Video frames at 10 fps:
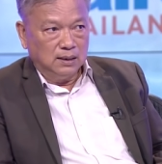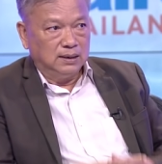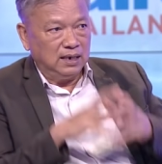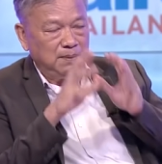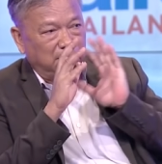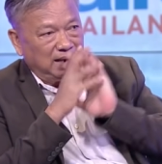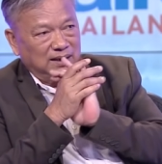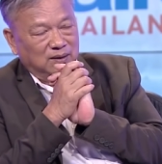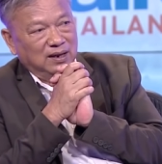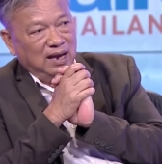ทีนี้ประเด็น
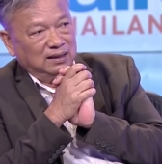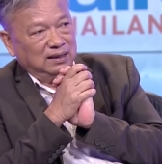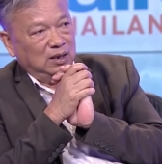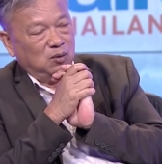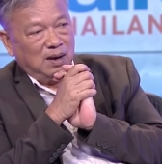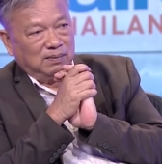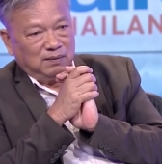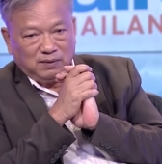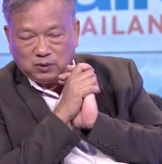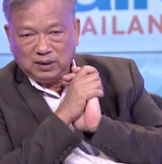ของการตีความ
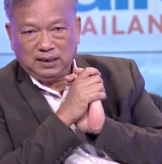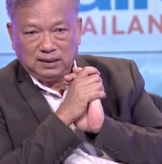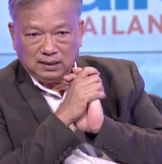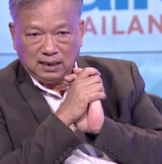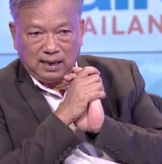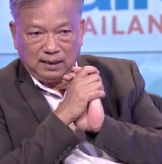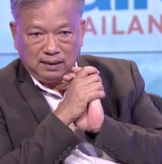คำว่าคนดีคืออะไร